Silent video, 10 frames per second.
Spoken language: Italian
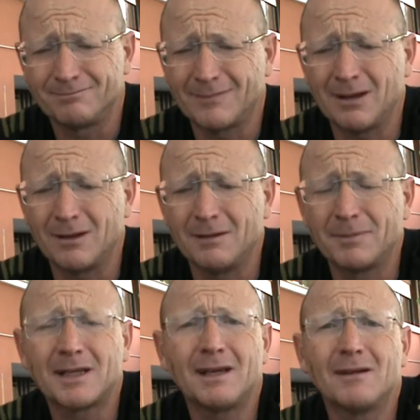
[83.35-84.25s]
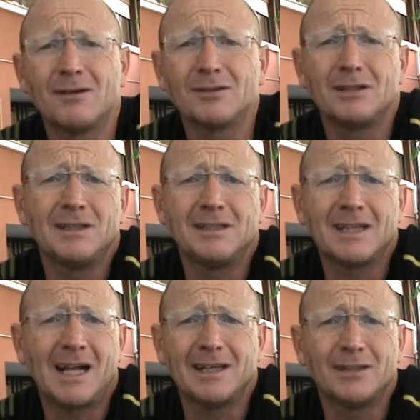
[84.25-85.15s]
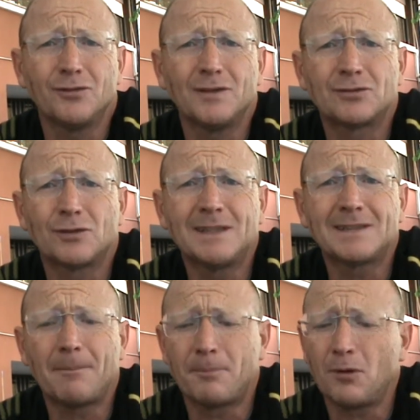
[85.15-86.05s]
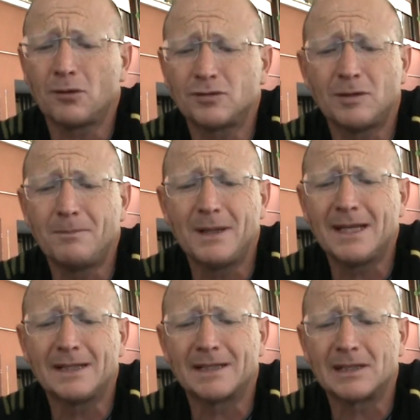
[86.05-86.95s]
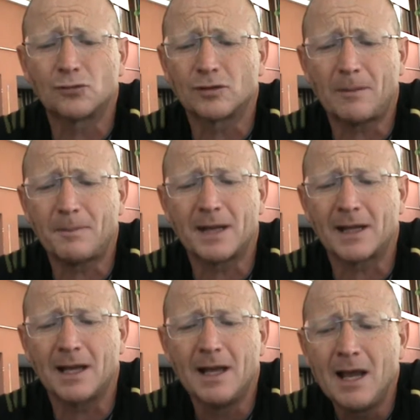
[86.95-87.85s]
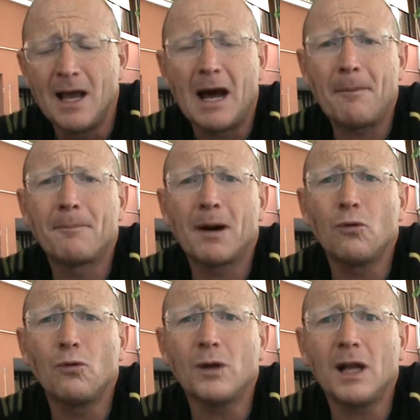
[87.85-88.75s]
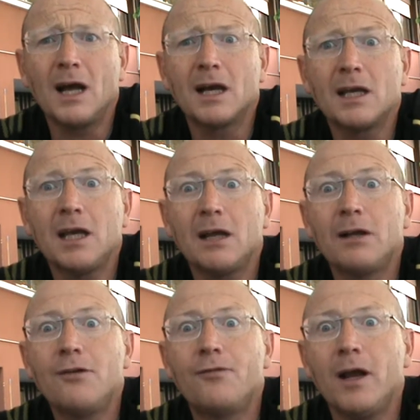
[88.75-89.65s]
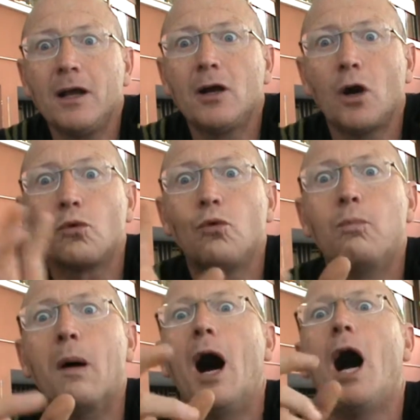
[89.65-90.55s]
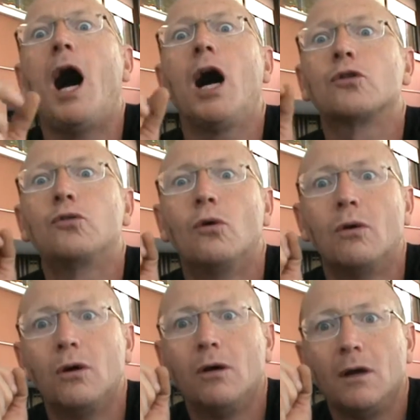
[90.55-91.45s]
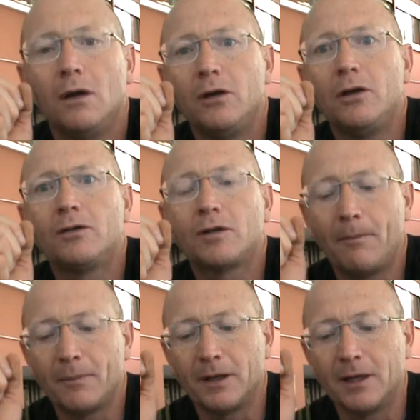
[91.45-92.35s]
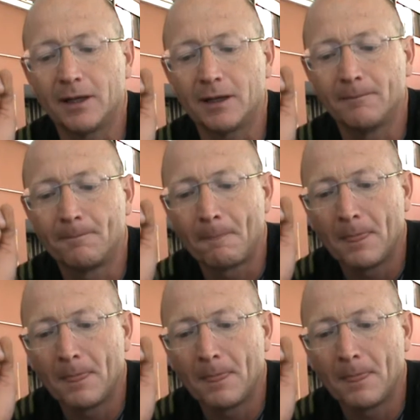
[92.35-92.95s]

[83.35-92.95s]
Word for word: Allora, perché oggi in Italia io ho visto chi sa poco si blinda nel suo sapere, ha paura che gli venga rubato il sapere.